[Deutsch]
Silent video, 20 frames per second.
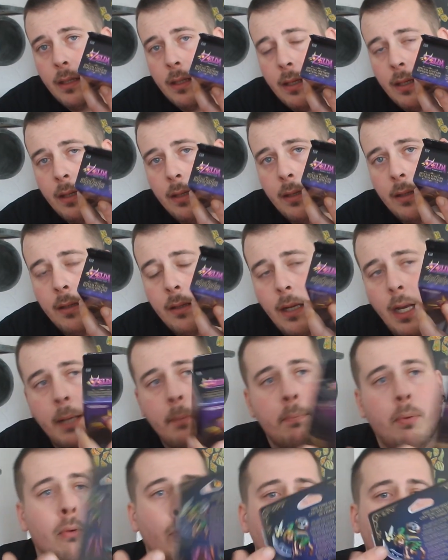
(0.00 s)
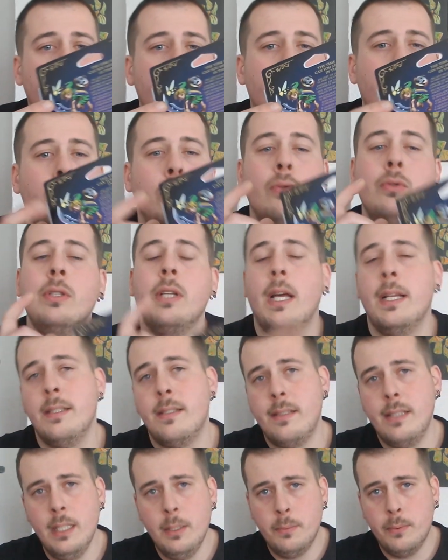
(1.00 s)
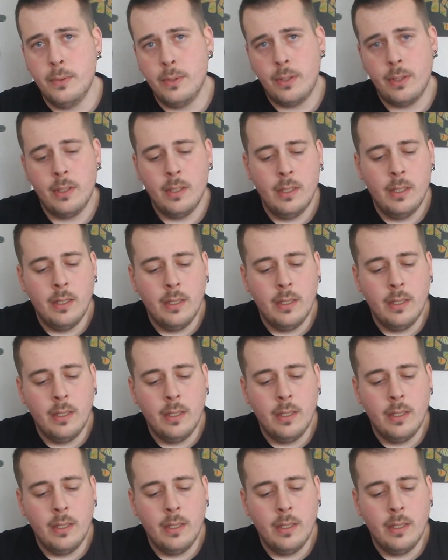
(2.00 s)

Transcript: äh, ein Poster und ein Steelbook.